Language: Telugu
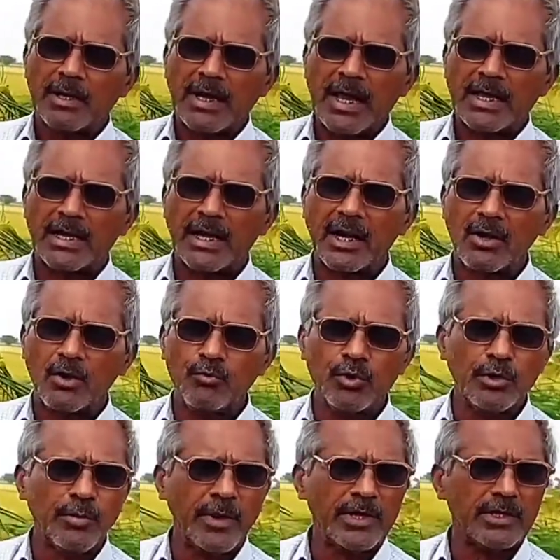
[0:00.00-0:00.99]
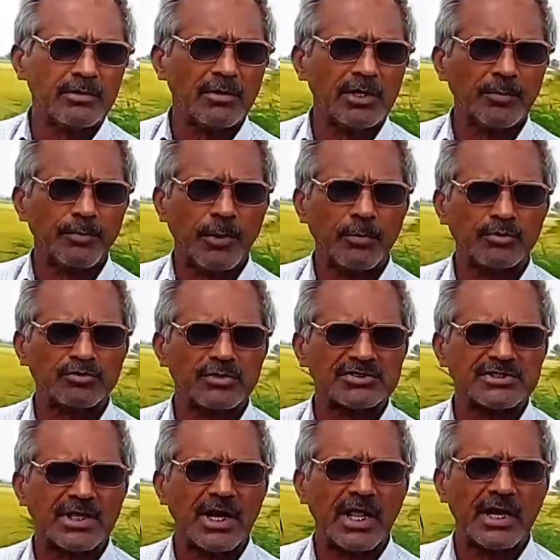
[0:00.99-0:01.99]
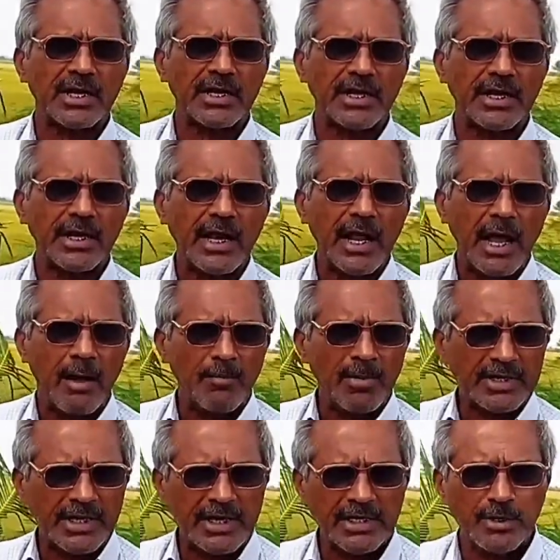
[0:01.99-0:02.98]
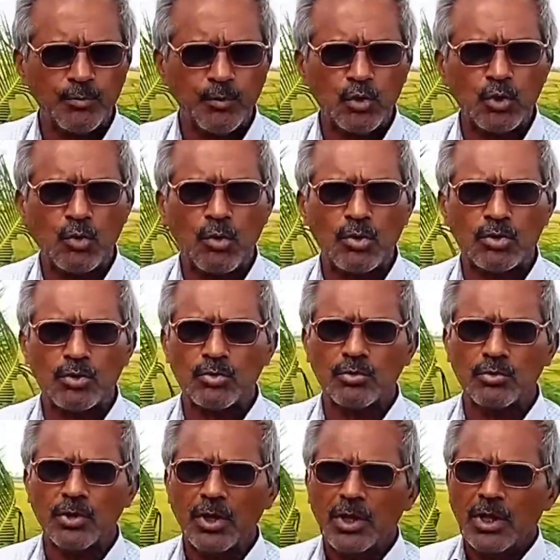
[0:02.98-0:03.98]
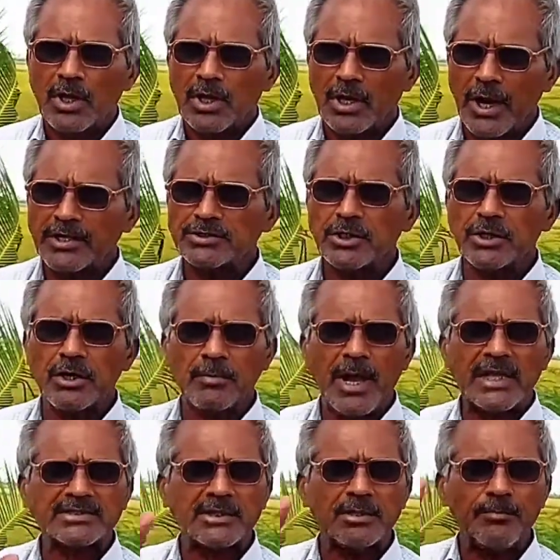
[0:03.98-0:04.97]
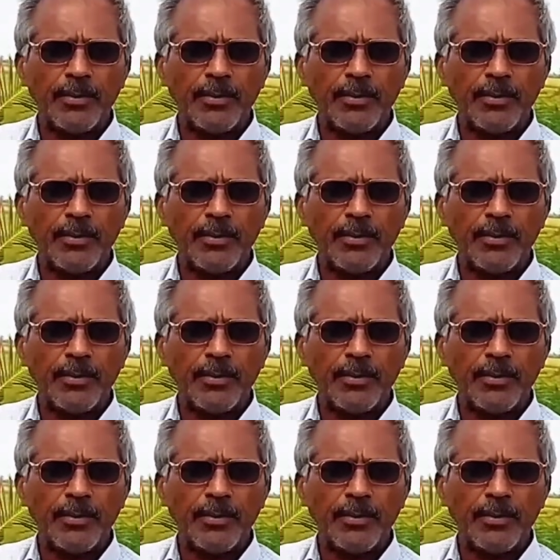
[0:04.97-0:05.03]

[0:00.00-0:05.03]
నగరాల్లో విలువైనటువంటి ప్రభుత్వ స్థలాలని అమ్మటానికి పూనుకోవటం రైతులను మాత్రం